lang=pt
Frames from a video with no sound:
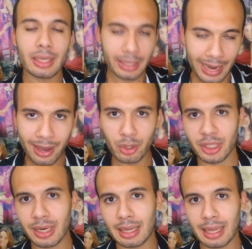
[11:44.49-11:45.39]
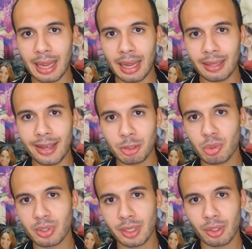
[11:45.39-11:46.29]
Quero chegar lá a 10
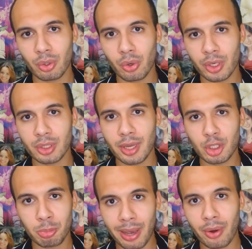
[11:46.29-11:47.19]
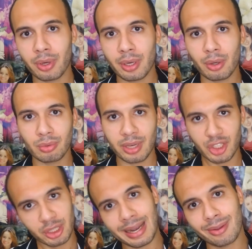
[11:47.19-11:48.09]
mil seguidores, né? Espero que eu tenha
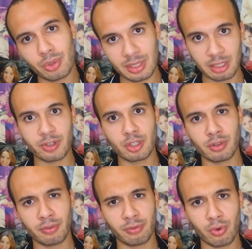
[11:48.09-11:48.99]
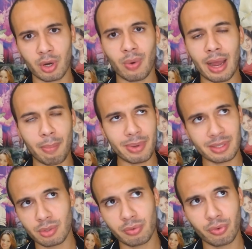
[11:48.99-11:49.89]
chegado quando esse vídeo for ao ar, mas
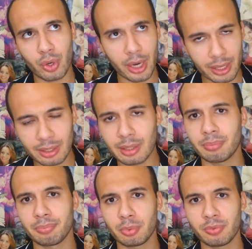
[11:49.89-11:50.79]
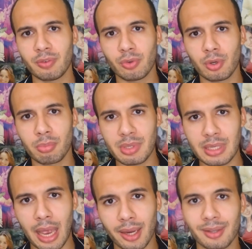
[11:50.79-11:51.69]
se não for ainda, por favor, me
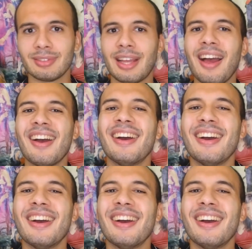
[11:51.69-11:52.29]
segue, tá?